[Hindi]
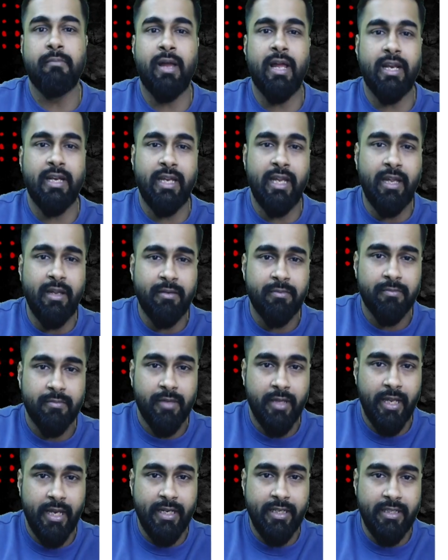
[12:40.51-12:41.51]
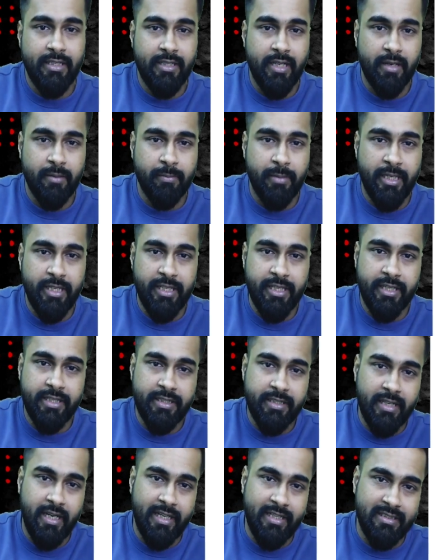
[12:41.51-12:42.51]
मैंने
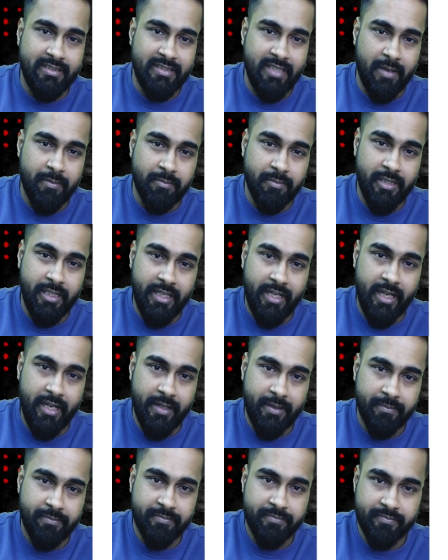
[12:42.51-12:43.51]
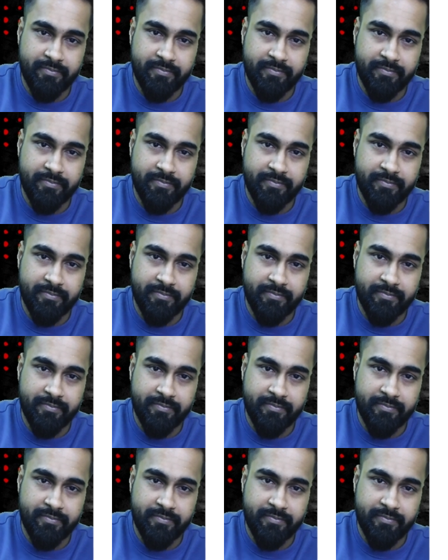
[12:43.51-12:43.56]
इंटरमीडिएट का एग्जाम दिया है